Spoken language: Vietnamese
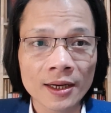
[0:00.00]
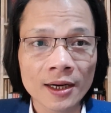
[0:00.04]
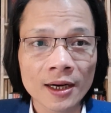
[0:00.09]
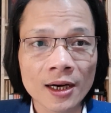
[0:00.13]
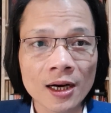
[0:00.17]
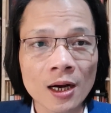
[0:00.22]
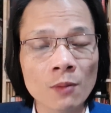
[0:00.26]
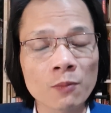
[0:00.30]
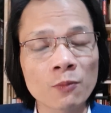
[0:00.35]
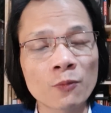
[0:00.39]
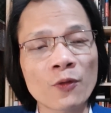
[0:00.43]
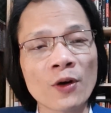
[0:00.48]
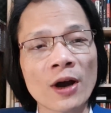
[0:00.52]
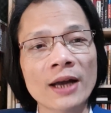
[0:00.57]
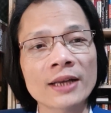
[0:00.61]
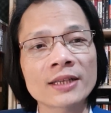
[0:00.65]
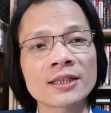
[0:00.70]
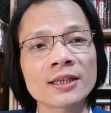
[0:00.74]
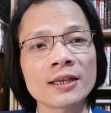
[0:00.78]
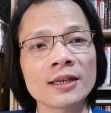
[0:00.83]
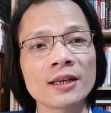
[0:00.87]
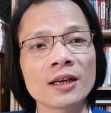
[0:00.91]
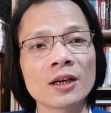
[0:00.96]
không phải
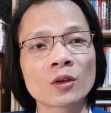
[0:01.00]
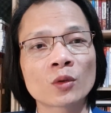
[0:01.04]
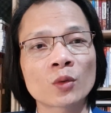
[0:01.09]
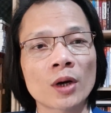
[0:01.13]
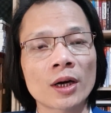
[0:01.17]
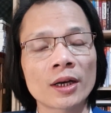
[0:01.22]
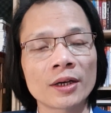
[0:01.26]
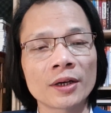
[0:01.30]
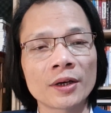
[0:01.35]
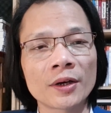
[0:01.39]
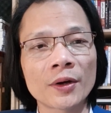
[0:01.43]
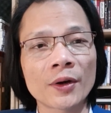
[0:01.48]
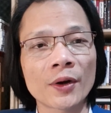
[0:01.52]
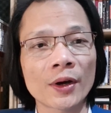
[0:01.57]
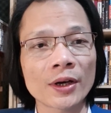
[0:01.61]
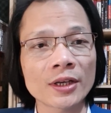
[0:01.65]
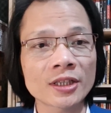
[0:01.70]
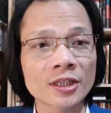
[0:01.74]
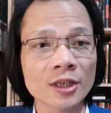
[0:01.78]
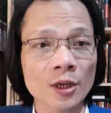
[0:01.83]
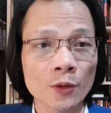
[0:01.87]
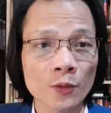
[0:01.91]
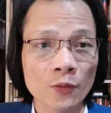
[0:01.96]
chỉ đơn thuần nói
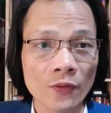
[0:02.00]
xấu